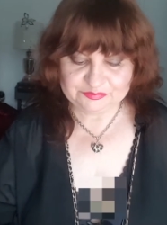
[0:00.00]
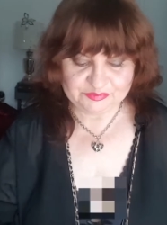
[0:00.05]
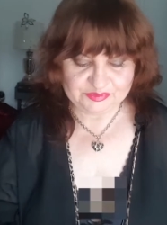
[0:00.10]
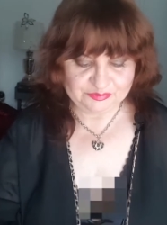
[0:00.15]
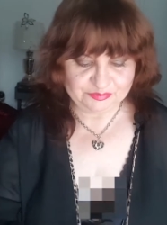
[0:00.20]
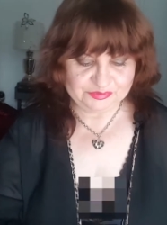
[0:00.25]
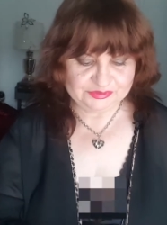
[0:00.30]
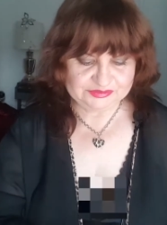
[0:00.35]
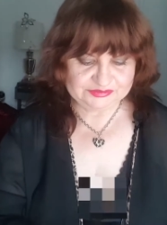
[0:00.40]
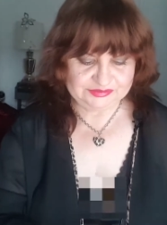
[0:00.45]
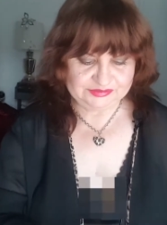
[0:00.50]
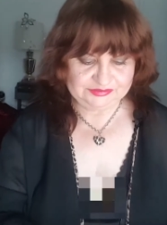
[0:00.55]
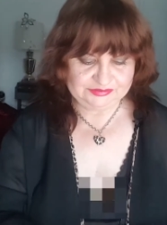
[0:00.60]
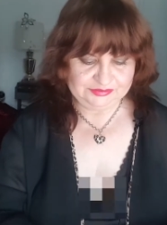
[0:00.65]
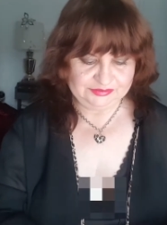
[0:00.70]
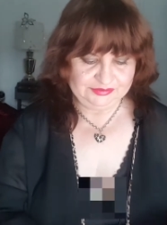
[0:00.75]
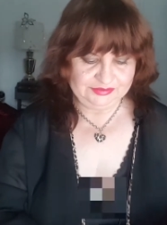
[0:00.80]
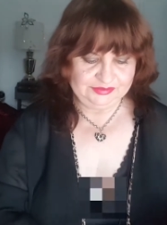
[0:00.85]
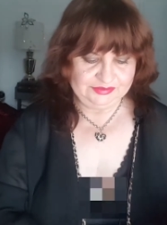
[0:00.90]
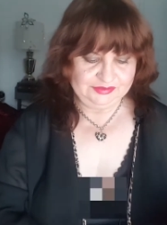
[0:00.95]
мне показать
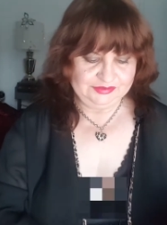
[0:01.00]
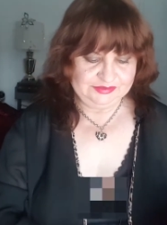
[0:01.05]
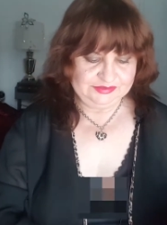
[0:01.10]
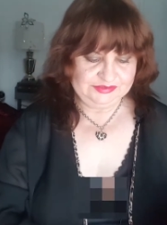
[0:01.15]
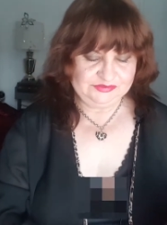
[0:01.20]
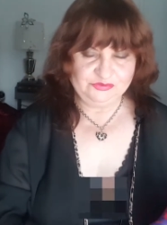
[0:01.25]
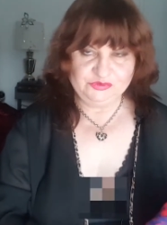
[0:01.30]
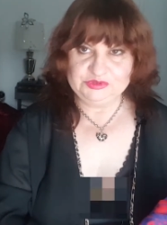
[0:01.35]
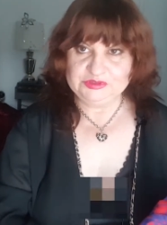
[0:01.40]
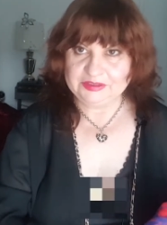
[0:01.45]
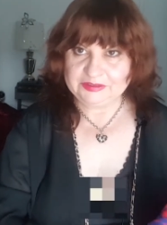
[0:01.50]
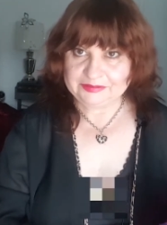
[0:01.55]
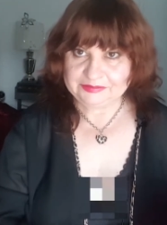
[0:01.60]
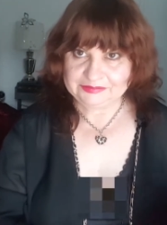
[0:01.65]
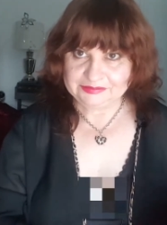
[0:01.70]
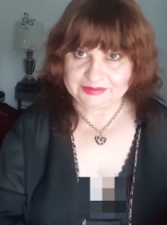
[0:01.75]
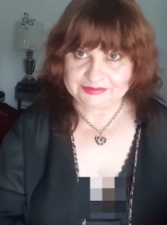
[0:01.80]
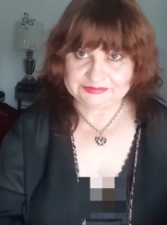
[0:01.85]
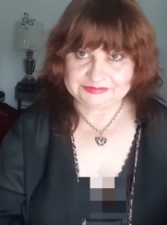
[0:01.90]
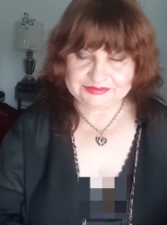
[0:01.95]
сегодня
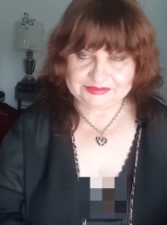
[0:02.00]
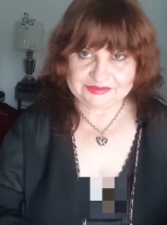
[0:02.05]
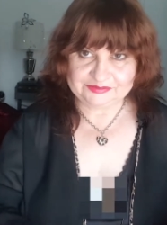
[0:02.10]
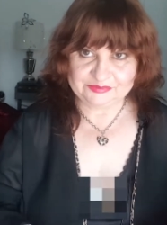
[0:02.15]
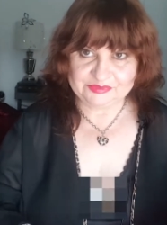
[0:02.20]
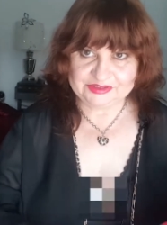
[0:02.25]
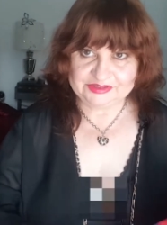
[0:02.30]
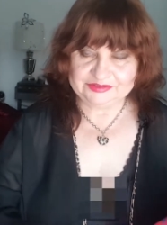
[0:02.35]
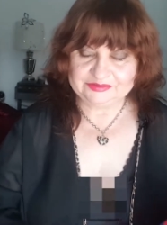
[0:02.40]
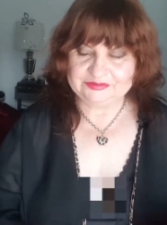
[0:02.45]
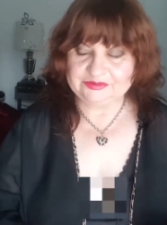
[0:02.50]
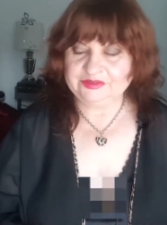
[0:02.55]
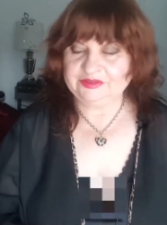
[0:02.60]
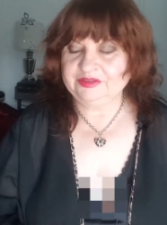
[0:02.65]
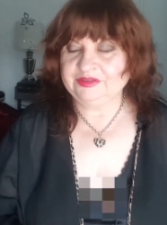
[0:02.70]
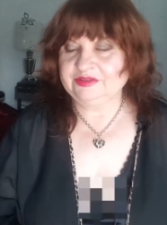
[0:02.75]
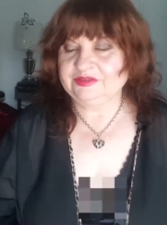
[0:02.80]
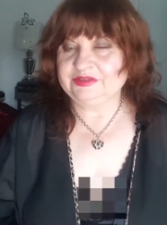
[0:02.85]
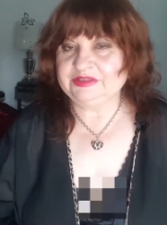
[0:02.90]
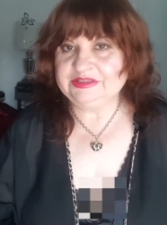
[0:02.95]
халатики мои.
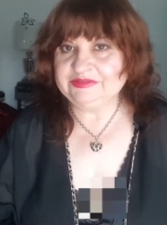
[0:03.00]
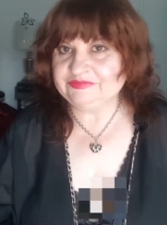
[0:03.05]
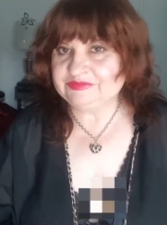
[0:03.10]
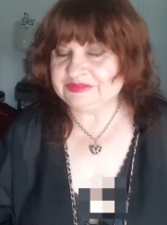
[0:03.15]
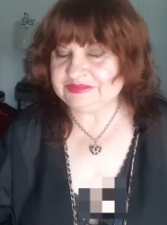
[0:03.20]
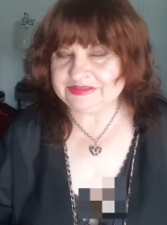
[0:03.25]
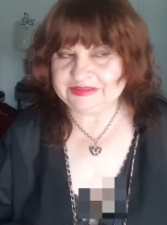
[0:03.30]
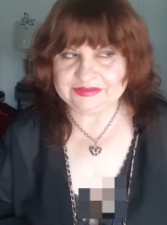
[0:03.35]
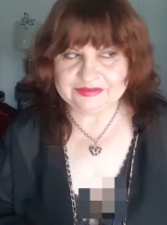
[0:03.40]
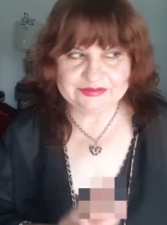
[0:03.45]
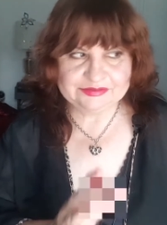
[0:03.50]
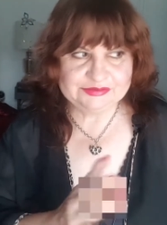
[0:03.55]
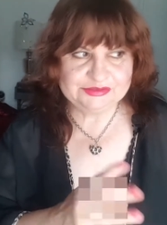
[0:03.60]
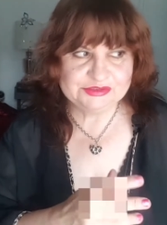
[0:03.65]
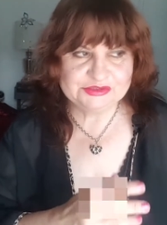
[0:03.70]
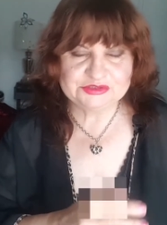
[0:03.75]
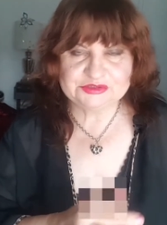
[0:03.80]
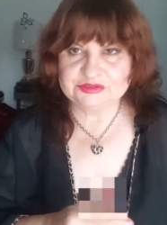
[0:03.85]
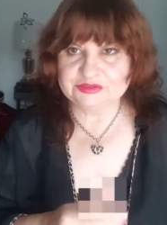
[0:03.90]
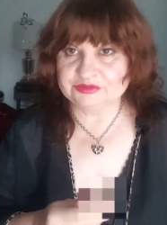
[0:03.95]
Не все,
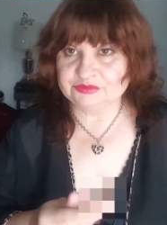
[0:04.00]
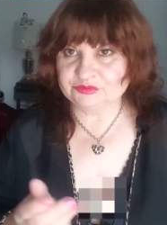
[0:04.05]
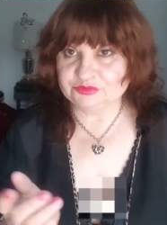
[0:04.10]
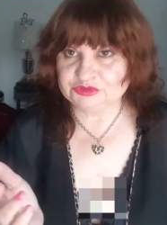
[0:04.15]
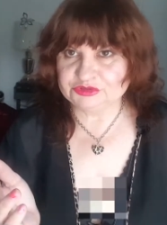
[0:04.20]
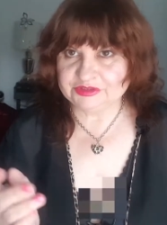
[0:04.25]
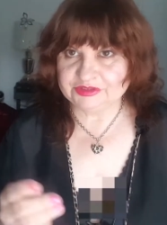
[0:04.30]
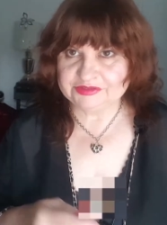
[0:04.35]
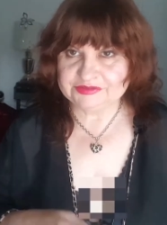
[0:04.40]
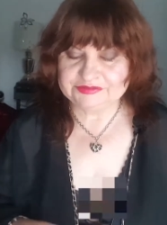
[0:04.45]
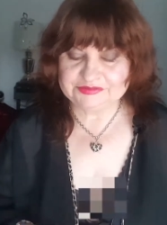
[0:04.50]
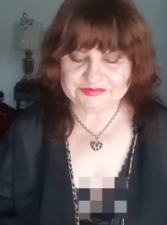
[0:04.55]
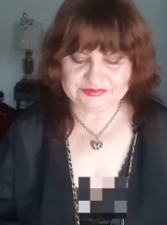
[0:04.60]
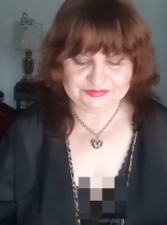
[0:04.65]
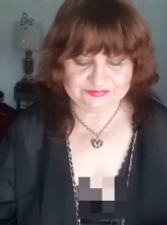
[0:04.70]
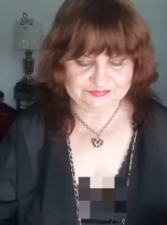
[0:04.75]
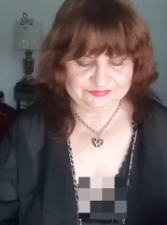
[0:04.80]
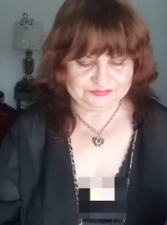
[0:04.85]
конечно, но часть.